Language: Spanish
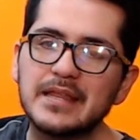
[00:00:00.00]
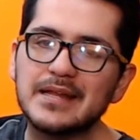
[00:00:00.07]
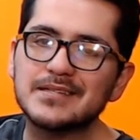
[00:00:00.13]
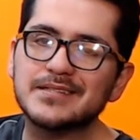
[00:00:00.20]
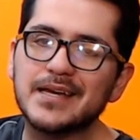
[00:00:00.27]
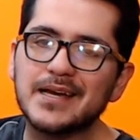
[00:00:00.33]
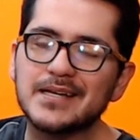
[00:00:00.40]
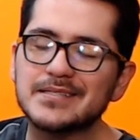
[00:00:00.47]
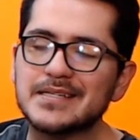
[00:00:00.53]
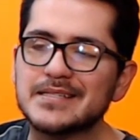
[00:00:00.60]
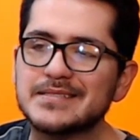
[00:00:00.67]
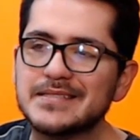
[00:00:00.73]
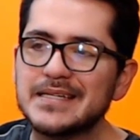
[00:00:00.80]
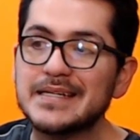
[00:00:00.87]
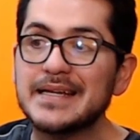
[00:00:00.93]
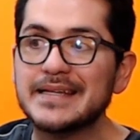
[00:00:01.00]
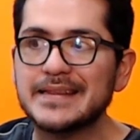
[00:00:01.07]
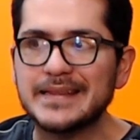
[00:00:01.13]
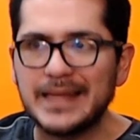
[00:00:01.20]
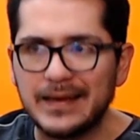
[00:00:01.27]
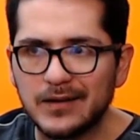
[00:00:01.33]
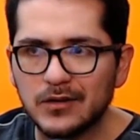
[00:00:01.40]
una de las quejas que sí le
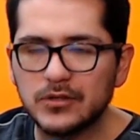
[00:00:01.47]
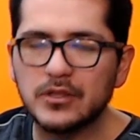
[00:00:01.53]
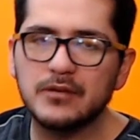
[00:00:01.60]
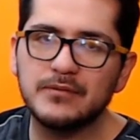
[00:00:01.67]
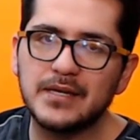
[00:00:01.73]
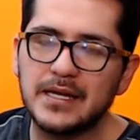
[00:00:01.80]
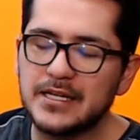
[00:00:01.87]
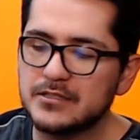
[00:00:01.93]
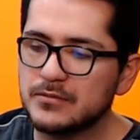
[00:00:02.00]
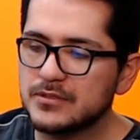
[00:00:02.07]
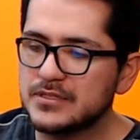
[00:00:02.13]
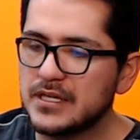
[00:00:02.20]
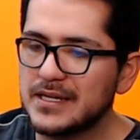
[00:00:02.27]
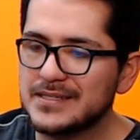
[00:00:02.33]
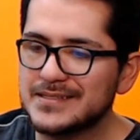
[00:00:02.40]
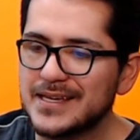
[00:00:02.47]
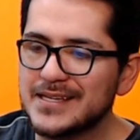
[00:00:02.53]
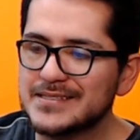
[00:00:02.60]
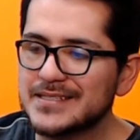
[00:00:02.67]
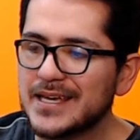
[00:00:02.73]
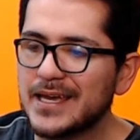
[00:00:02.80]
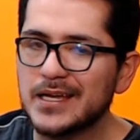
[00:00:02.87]
tengo todavía al Xbox Series
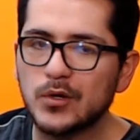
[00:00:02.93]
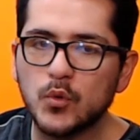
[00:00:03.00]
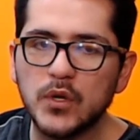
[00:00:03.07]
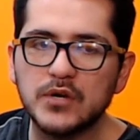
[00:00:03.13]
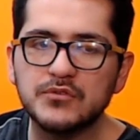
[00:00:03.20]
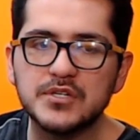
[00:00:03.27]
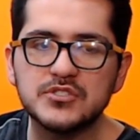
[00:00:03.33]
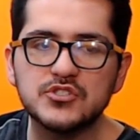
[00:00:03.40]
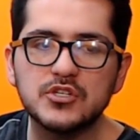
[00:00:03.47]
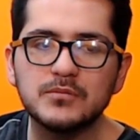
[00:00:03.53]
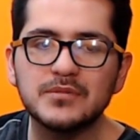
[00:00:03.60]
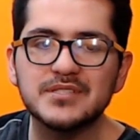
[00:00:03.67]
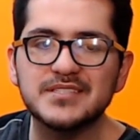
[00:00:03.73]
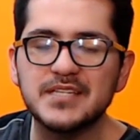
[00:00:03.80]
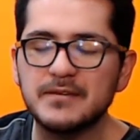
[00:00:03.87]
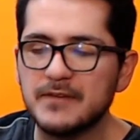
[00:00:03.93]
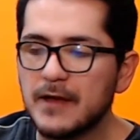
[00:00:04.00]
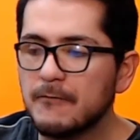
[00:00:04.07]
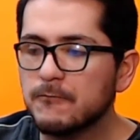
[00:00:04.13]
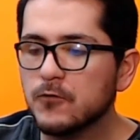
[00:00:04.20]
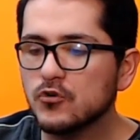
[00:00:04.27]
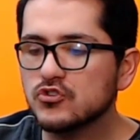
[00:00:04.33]
es que el Quick Resume, si
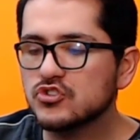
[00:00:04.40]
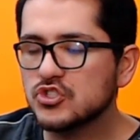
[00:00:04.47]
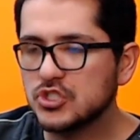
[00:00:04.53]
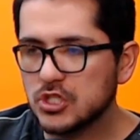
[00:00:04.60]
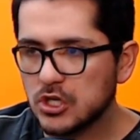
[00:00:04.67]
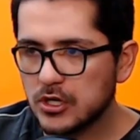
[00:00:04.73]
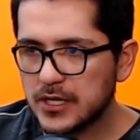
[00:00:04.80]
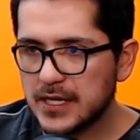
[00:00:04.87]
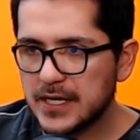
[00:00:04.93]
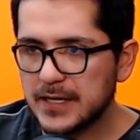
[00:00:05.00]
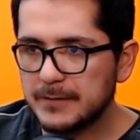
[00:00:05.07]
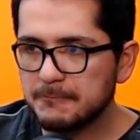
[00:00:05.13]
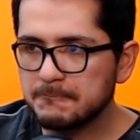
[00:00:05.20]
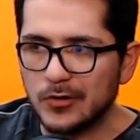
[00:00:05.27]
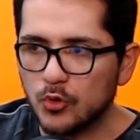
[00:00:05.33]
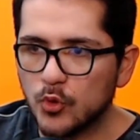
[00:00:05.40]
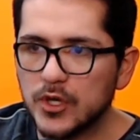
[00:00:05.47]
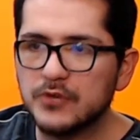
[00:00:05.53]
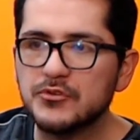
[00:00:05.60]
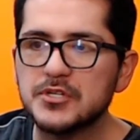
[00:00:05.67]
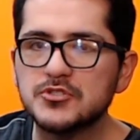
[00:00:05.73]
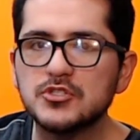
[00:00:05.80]
bien funciona, el
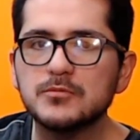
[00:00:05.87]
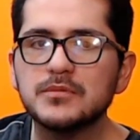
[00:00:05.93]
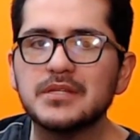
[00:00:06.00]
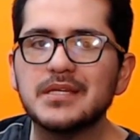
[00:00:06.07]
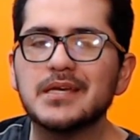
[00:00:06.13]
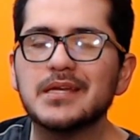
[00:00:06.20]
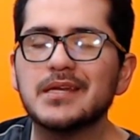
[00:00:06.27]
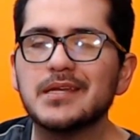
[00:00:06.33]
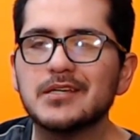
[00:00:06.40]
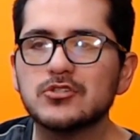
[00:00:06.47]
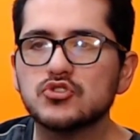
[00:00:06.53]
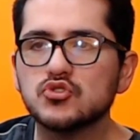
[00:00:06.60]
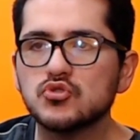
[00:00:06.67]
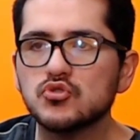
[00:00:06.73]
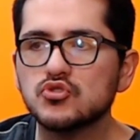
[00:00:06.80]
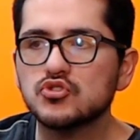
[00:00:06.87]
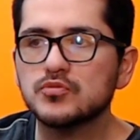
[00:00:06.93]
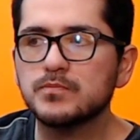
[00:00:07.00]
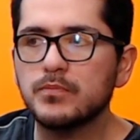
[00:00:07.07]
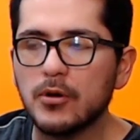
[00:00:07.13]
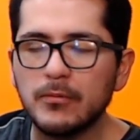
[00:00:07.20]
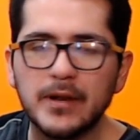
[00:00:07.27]
Quick Resume tiene sus
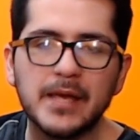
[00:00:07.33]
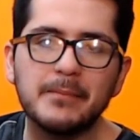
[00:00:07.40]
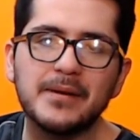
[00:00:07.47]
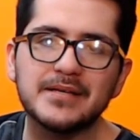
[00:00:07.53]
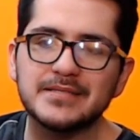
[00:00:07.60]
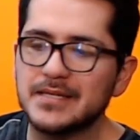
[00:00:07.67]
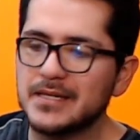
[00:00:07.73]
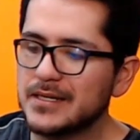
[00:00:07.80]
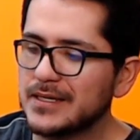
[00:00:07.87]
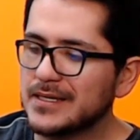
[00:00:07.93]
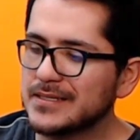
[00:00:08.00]
problemas en